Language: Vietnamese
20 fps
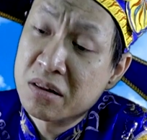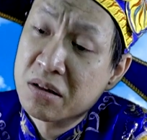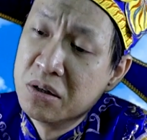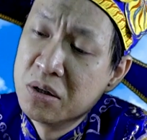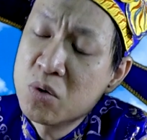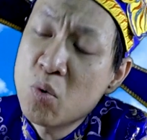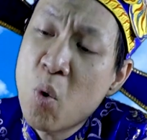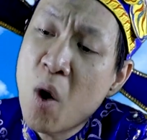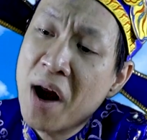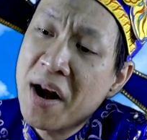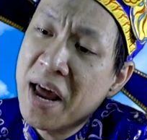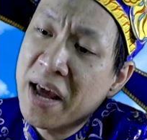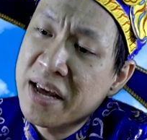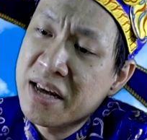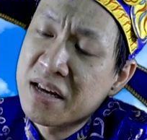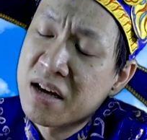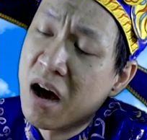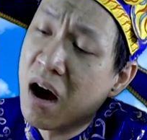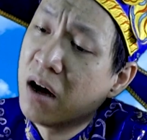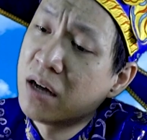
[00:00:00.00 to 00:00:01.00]
Tưởng qua
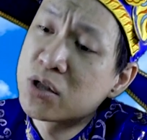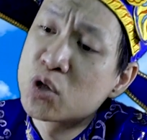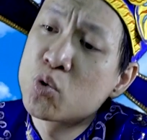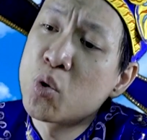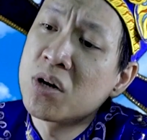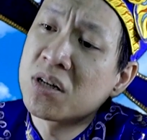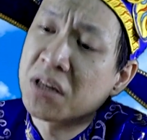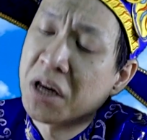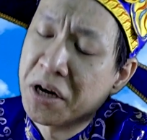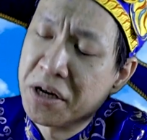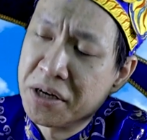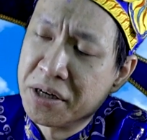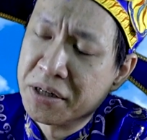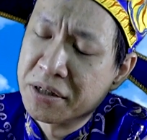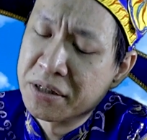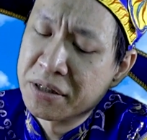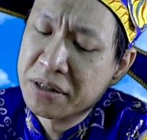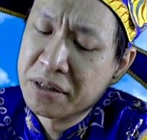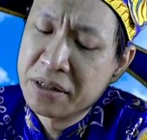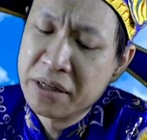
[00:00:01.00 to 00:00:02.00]
đây ngỡ xuân thì
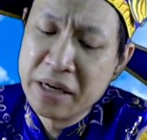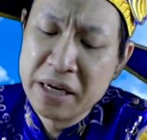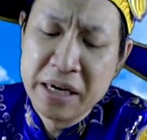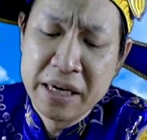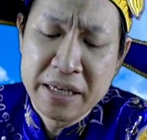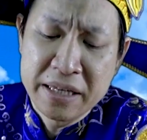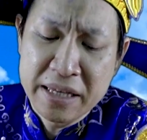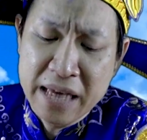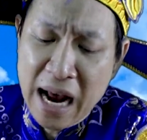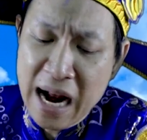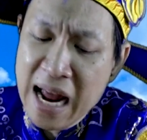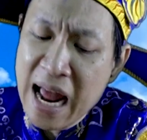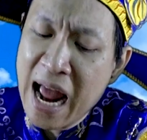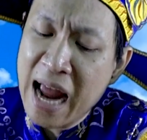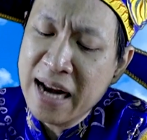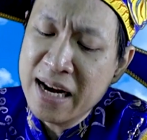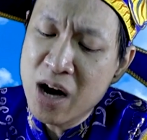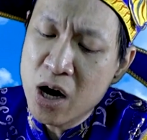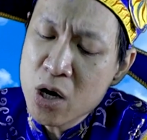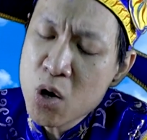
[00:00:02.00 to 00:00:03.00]
Chẳng
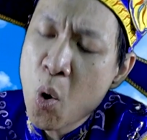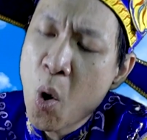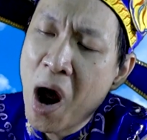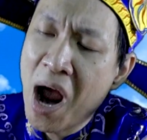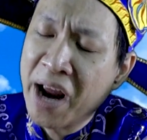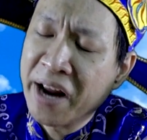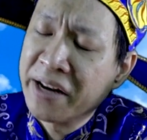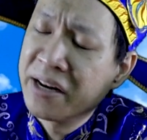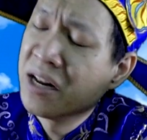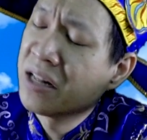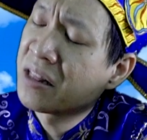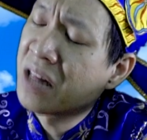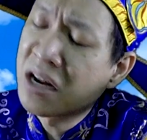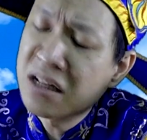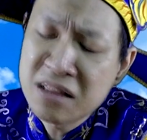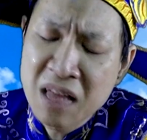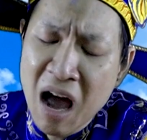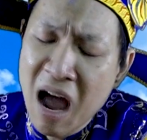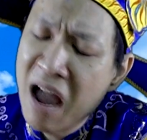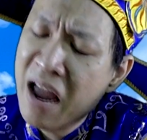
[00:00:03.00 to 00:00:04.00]
ai đói hoài nên
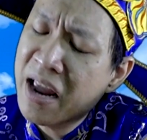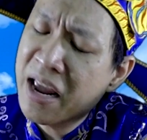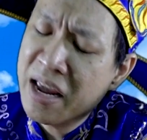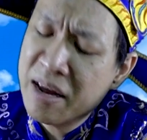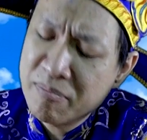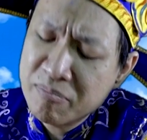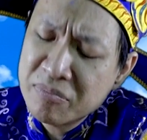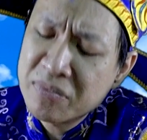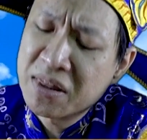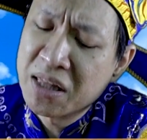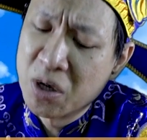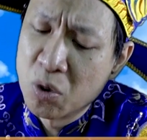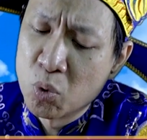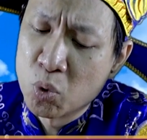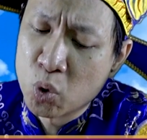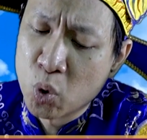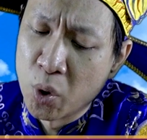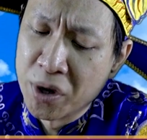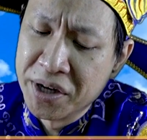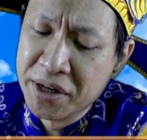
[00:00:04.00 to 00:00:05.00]
thân thể em tiều
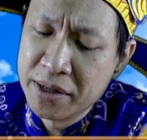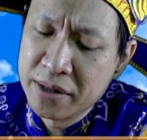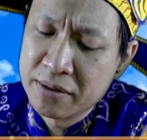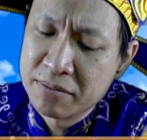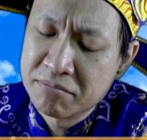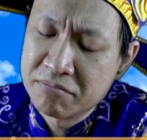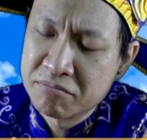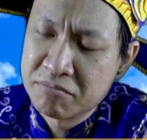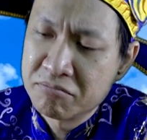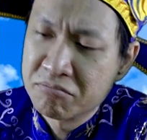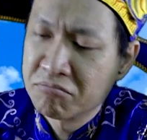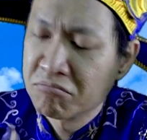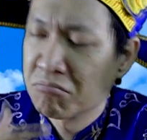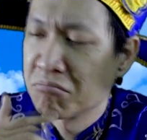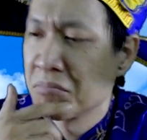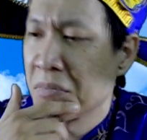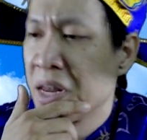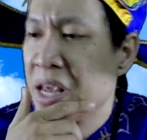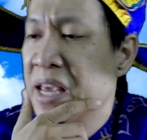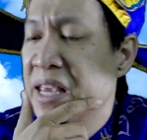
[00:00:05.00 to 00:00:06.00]
tụy
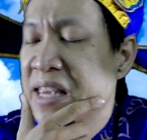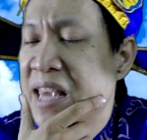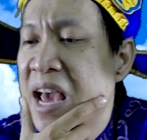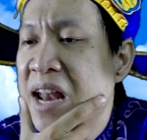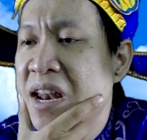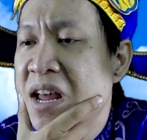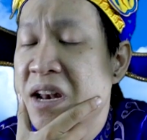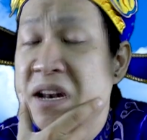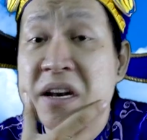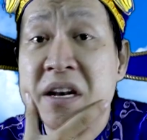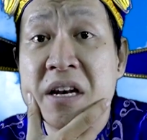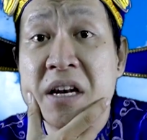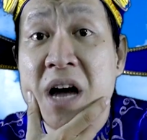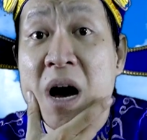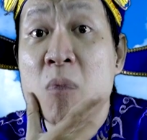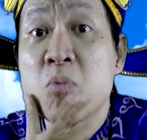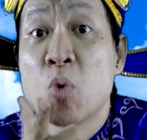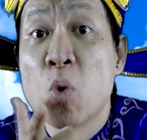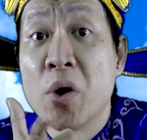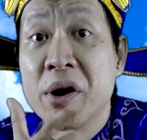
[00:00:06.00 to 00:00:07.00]
Gia đình
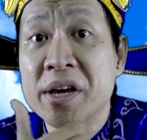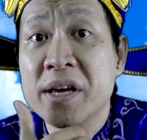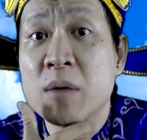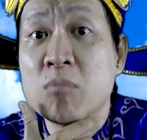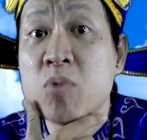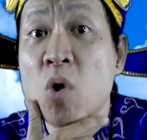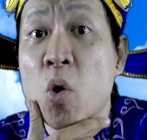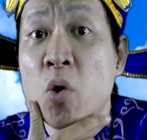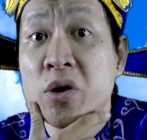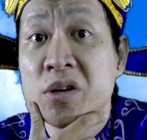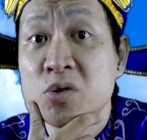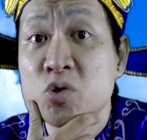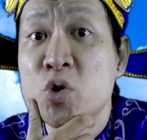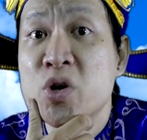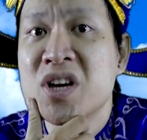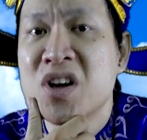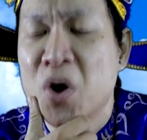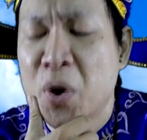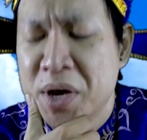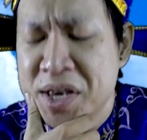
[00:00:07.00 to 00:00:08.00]
ông Ngụy ông ngồi
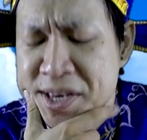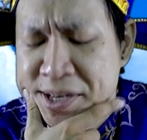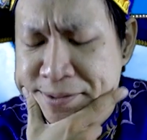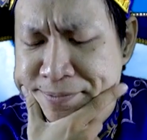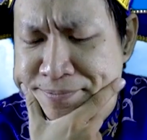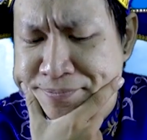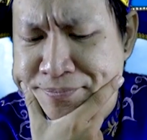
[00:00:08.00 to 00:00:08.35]
suy nghĩ